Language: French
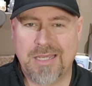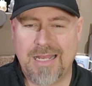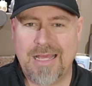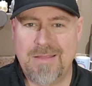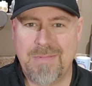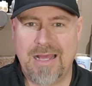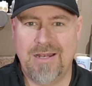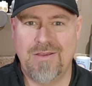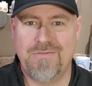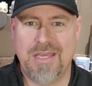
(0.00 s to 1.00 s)
quand
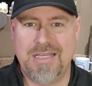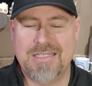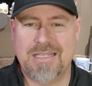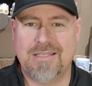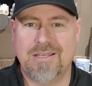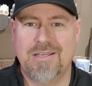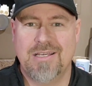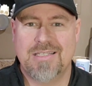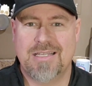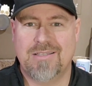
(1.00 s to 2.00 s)
l'animal vieillit, cette,
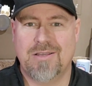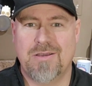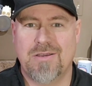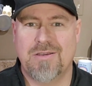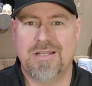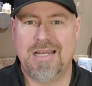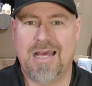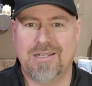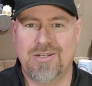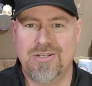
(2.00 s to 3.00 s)
cette
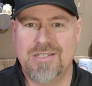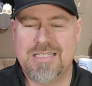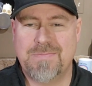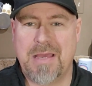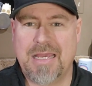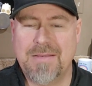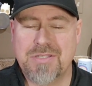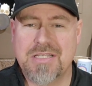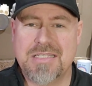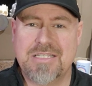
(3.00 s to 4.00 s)
glande-là disparaît,
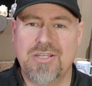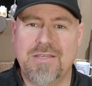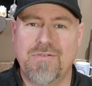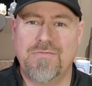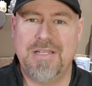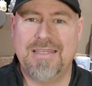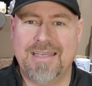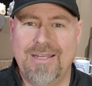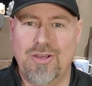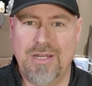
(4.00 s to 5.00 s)
parce que c'est ça qui va
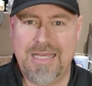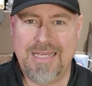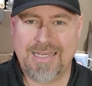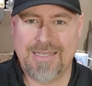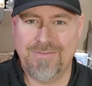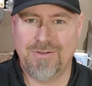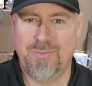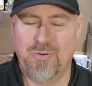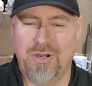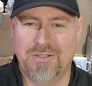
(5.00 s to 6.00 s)
filtrer le lait quand il va le
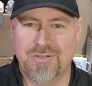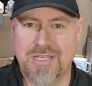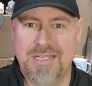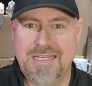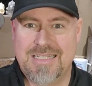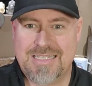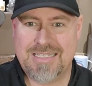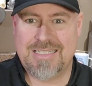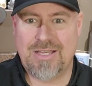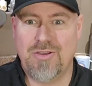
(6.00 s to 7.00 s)
boire. Donc,
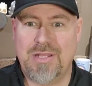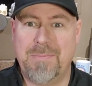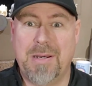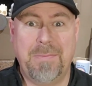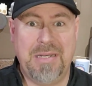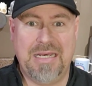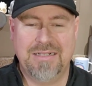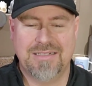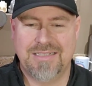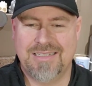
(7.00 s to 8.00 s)
c'est un abat blanc
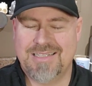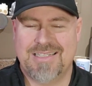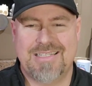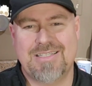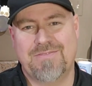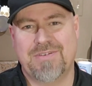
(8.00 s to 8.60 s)
et c'est